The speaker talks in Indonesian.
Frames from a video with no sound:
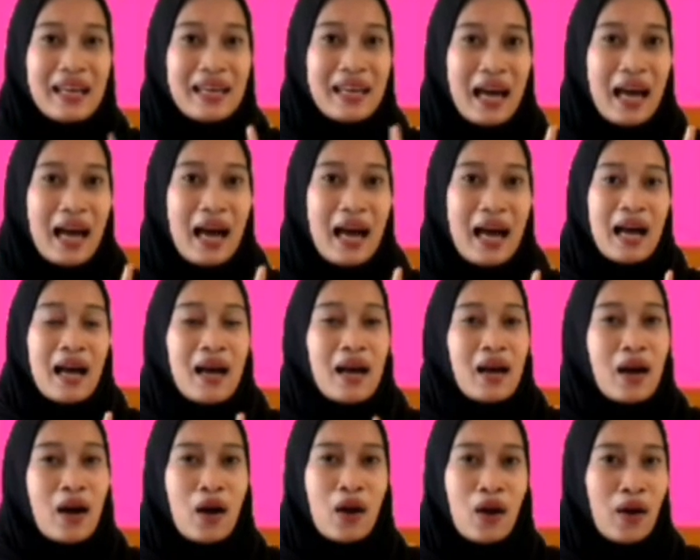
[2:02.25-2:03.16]
Nah,
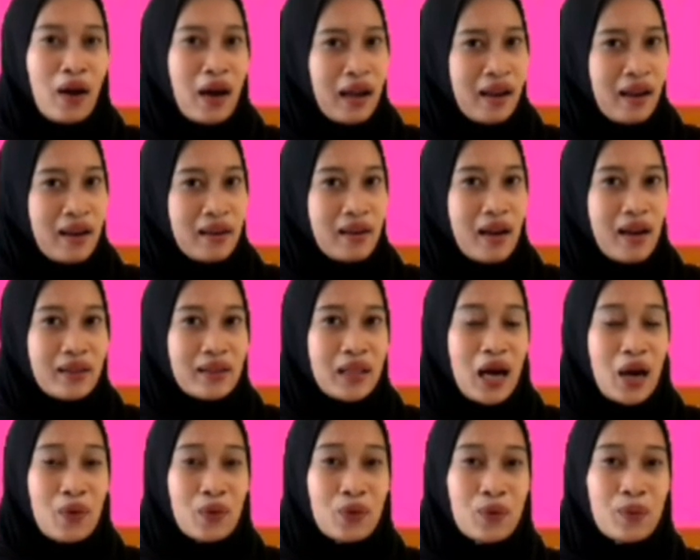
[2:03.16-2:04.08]
kalau kalian nggak
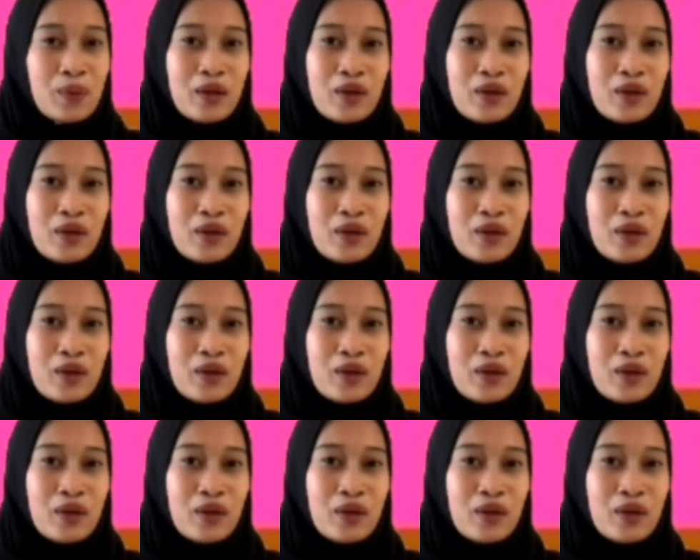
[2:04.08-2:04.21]
tahu